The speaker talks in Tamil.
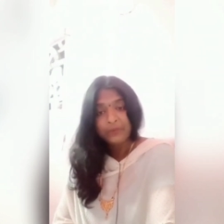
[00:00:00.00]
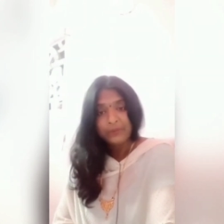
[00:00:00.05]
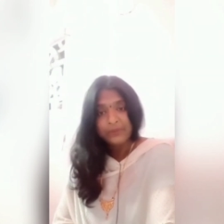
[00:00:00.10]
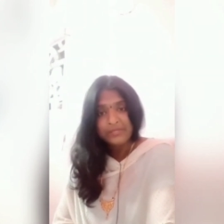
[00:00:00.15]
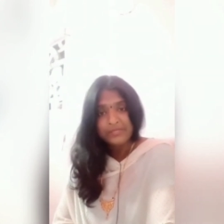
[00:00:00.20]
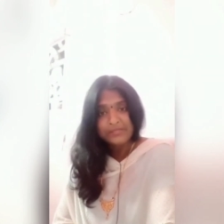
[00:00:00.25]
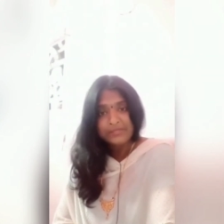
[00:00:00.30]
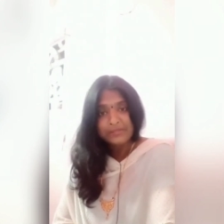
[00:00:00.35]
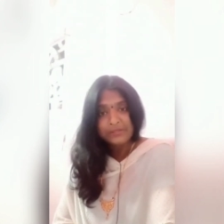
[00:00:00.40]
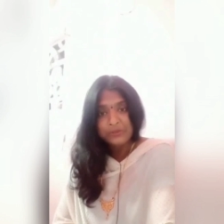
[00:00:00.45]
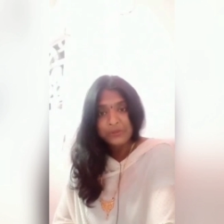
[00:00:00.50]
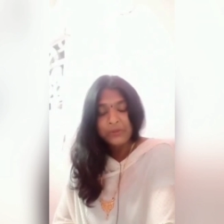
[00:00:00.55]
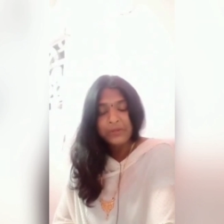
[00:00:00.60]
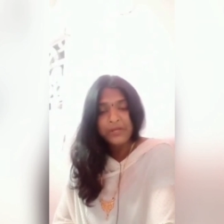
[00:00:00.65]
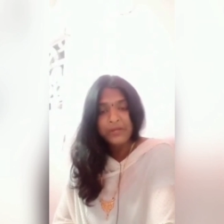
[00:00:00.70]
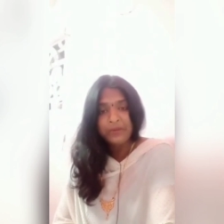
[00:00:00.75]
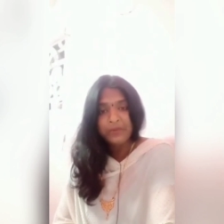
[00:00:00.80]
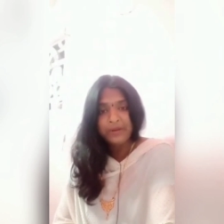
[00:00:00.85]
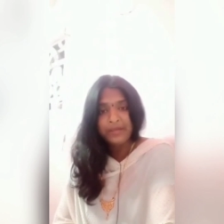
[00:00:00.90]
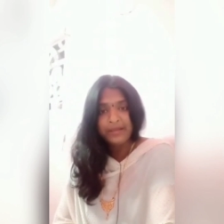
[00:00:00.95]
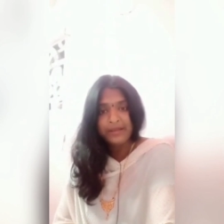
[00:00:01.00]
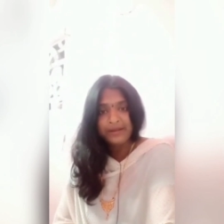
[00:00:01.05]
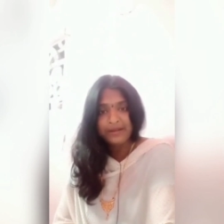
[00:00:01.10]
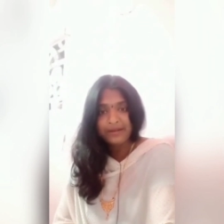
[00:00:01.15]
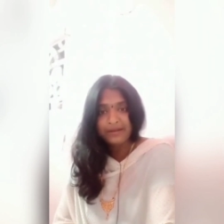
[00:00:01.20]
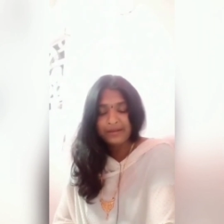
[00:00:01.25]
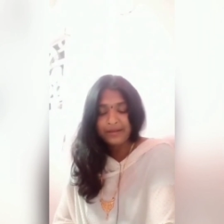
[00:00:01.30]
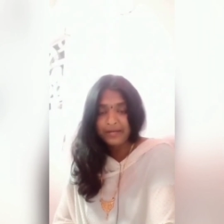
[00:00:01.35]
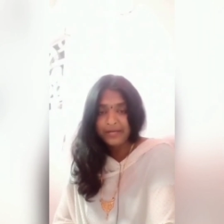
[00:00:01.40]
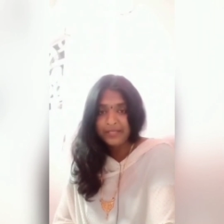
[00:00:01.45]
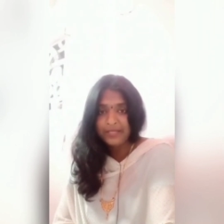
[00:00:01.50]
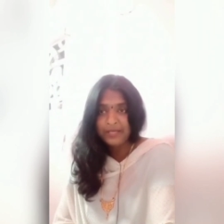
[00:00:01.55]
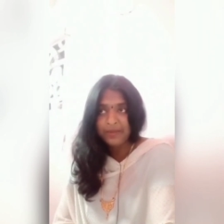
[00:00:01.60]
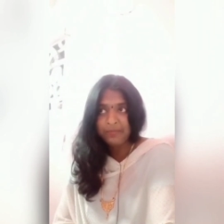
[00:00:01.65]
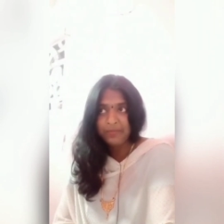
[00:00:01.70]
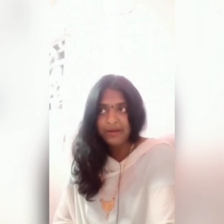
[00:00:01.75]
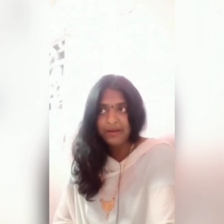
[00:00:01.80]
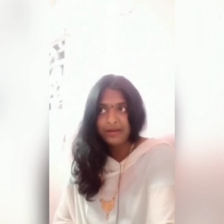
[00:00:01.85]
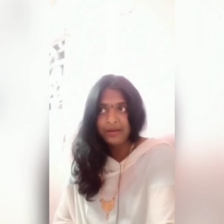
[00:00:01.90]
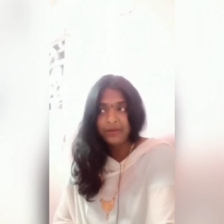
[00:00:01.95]
ஒரு தோழியுடைய
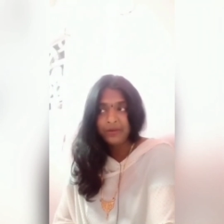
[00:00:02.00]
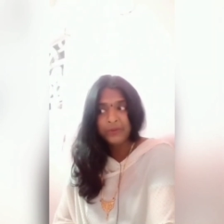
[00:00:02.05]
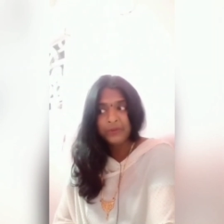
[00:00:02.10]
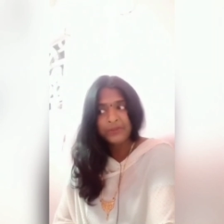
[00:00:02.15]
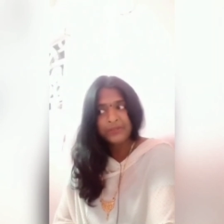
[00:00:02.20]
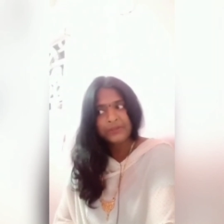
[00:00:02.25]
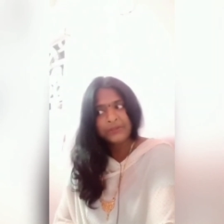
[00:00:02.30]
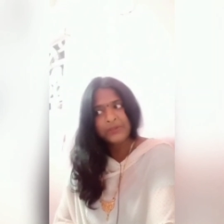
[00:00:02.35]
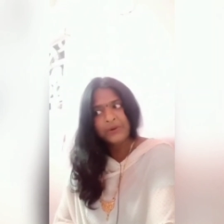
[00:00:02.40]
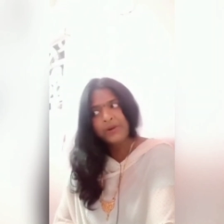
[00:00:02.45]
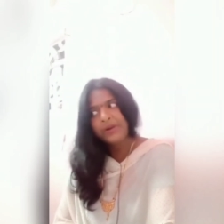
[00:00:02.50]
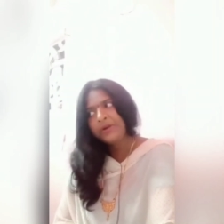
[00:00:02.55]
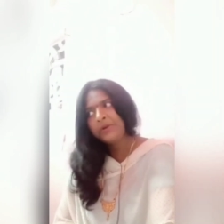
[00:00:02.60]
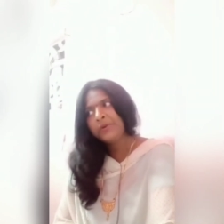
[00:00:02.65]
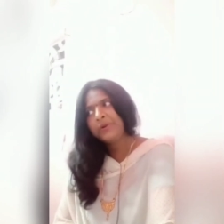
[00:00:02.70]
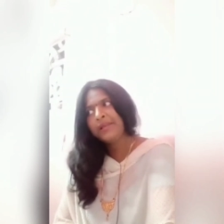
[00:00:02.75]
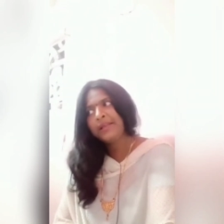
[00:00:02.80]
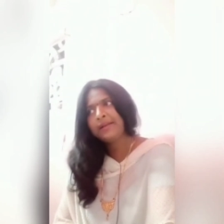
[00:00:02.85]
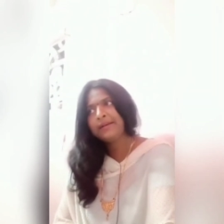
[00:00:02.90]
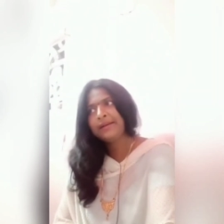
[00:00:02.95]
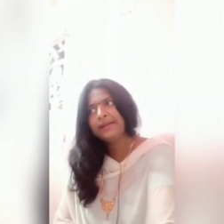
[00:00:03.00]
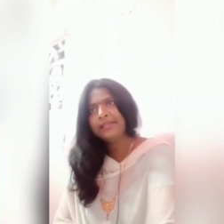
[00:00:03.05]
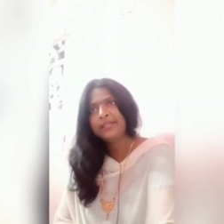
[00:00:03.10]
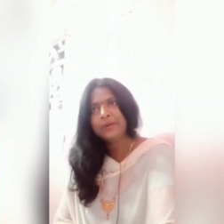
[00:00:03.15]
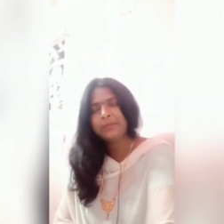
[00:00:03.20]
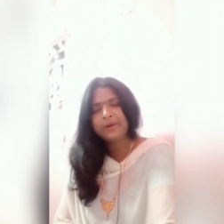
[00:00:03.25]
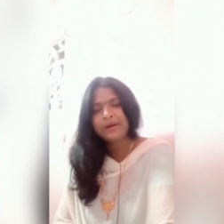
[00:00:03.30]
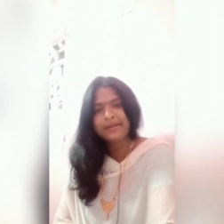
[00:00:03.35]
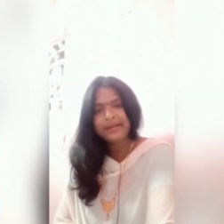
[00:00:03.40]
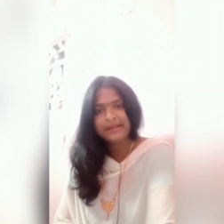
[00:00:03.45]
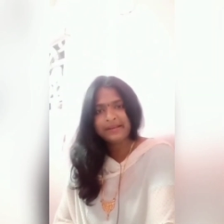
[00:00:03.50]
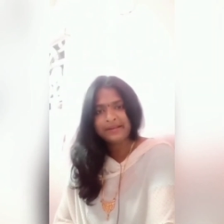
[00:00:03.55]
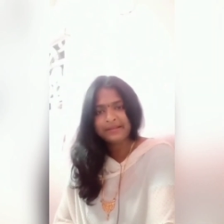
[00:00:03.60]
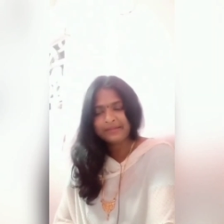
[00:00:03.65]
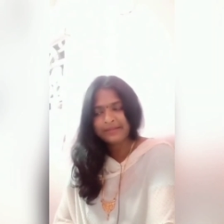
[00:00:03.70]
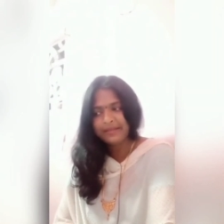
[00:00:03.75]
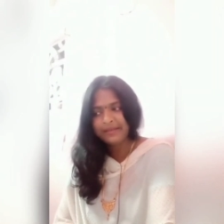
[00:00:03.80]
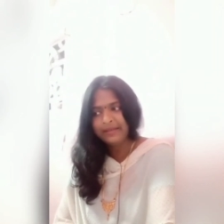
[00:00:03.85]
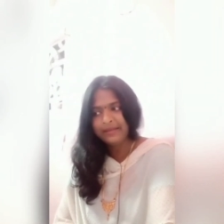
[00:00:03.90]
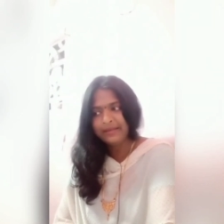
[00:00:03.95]
கடிதமா ஒரு தோழனுடைய கடிதமான்னு எனக்கு
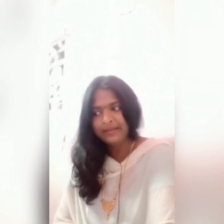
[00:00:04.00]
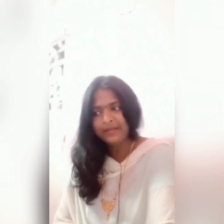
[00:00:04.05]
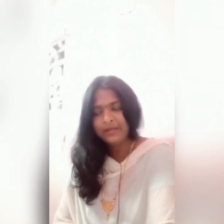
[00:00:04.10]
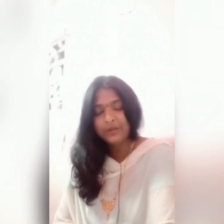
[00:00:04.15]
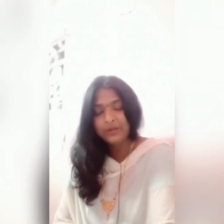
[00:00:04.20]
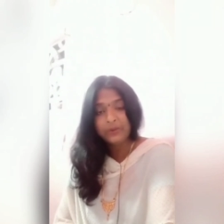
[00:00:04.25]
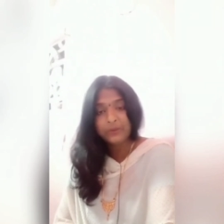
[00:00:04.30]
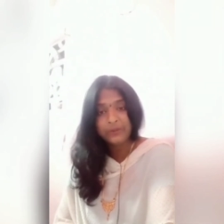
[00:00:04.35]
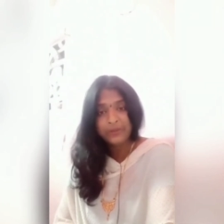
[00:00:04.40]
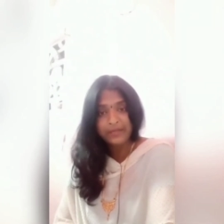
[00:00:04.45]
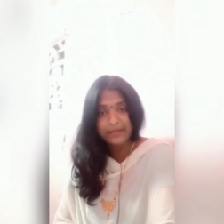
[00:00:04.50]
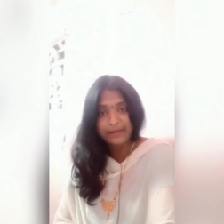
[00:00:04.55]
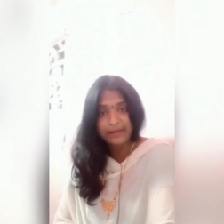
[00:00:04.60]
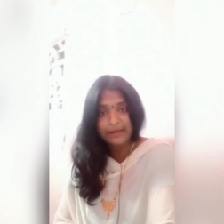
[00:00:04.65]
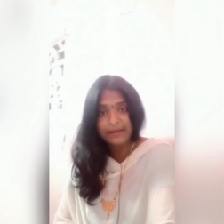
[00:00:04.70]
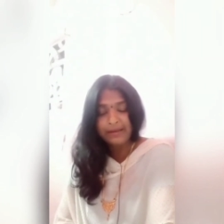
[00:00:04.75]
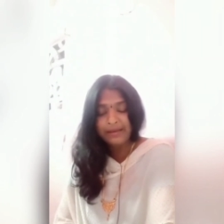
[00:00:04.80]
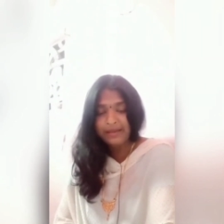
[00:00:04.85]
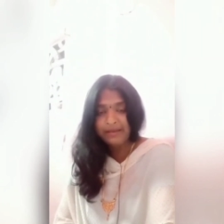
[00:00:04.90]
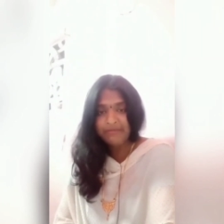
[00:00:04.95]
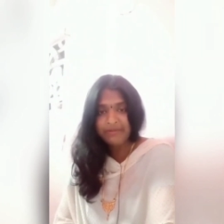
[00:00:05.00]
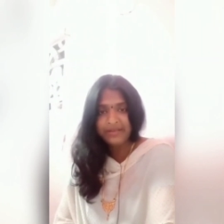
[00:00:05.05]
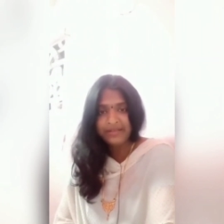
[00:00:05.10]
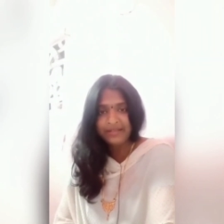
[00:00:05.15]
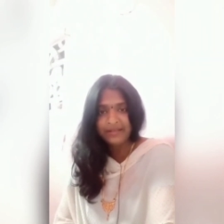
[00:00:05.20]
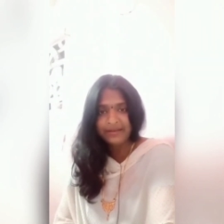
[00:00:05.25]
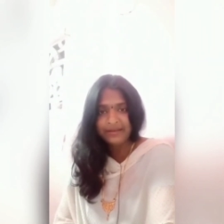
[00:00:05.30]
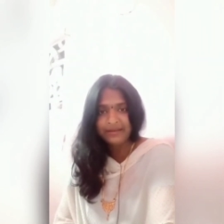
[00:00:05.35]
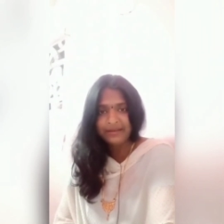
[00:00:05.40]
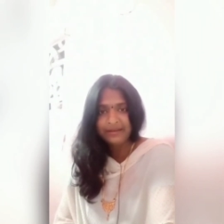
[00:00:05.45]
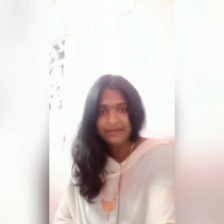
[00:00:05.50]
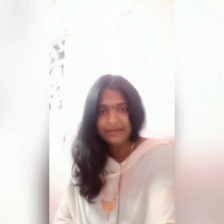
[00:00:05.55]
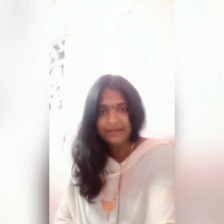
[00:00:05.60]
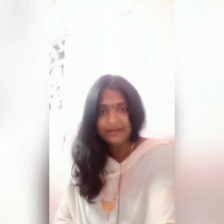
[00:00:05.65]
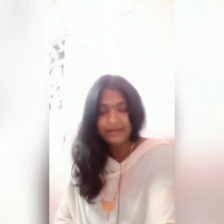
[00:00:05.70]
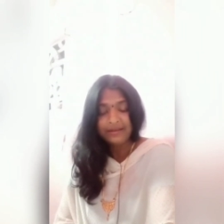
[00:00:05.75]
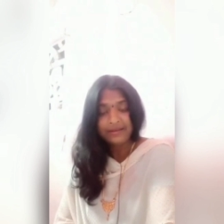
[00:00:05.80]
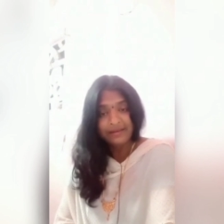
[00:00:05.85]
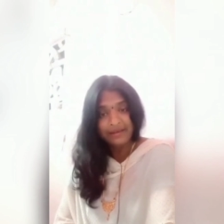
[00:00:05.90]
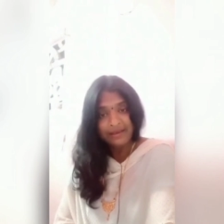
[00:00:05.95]
தெரியல ஒரு நாலே வரிகள்
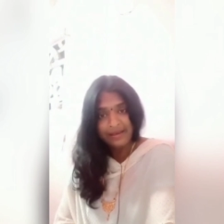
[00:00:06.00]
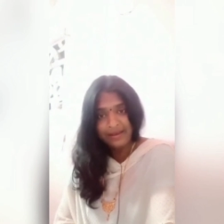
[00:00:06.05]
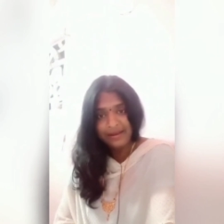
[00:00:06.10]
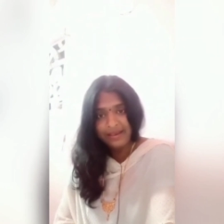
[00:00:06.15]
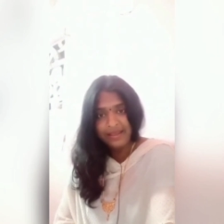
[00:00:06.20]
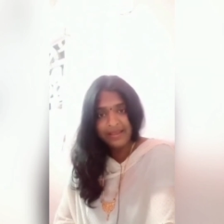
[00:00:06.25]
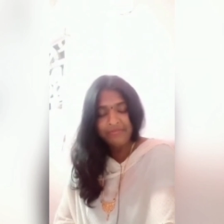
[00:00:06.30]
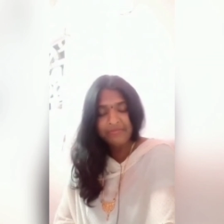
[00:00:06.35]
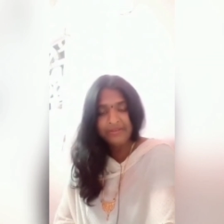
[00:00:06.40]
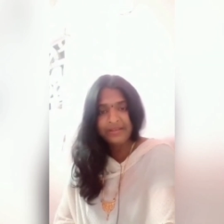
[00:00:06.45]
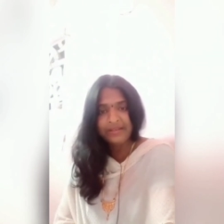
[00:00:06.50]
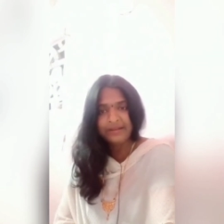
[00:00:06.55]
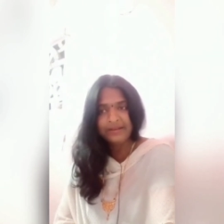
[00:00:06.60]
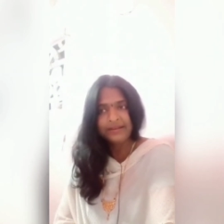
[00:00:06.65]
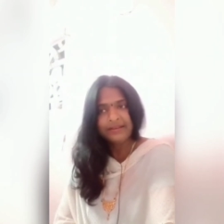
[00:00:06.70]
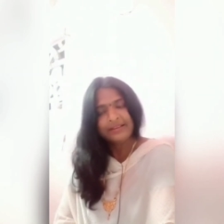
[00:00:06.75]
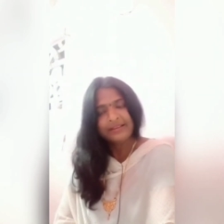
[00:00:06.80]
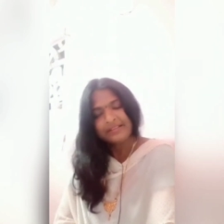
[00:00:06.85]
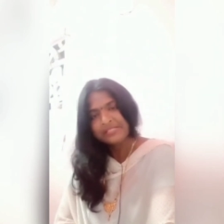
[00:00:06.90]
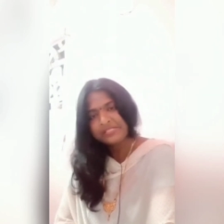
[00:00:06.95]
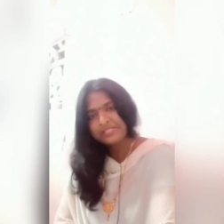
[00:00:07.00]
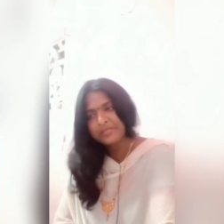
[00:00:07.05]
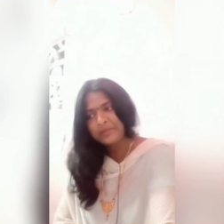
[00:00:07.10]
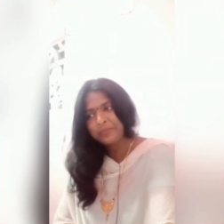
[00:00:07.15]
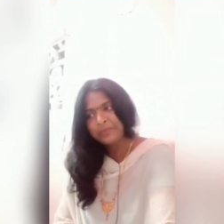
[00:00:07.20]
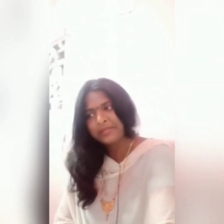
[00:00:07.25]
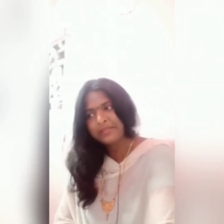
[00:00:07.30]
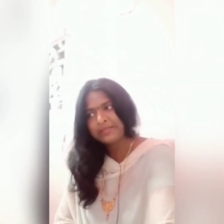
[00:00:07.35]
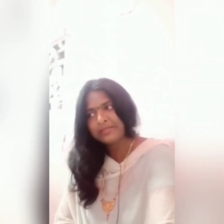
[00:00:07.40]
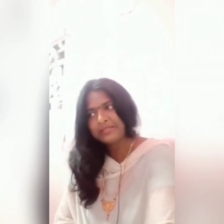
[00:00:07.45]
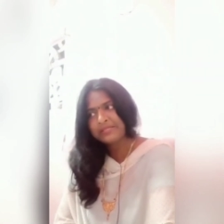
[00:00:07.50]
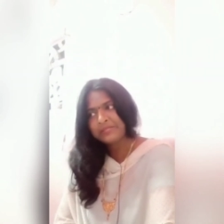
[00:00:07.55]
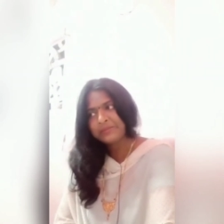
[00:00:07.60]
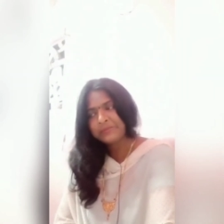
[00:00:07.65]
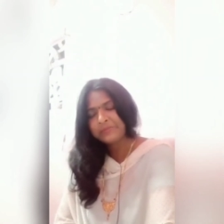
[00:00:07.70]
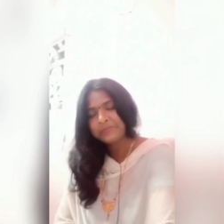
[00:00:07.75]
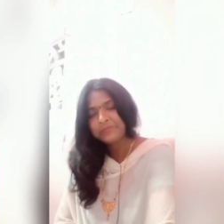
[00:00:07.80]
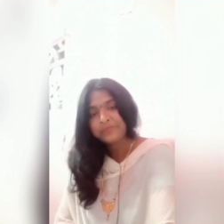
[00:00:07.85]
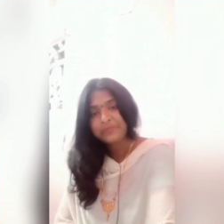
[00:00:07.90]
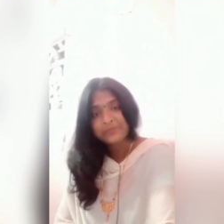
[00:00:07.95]
நாலே வரிகள் கஷ்டப்படுத்துச்சு
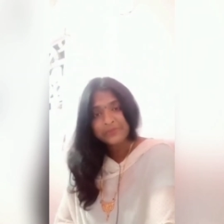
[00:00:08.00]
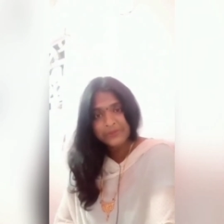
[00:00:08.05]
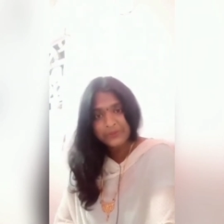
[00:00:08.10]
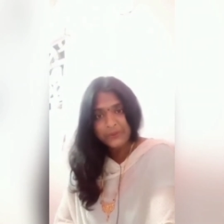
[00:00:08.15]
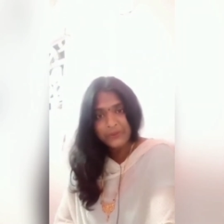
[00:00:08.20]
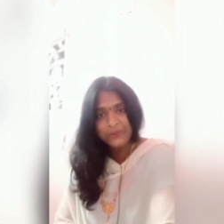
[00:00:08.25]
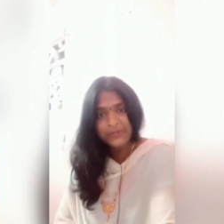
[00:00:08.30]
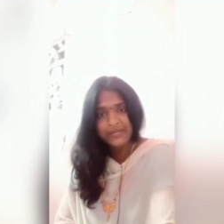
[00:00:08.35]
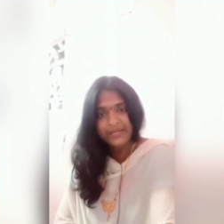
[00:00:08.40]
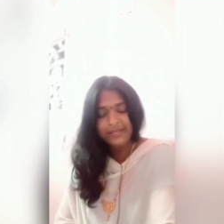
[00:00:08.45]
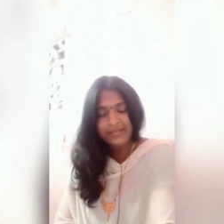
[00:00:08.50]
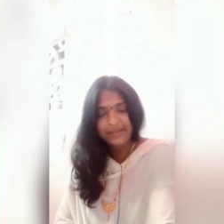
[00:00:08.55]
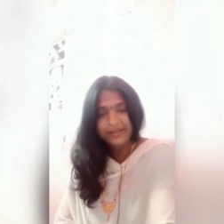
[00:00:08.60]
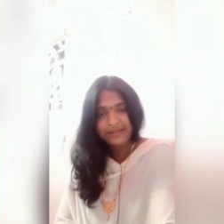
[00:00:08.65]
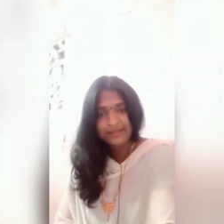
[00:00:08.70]
தோழி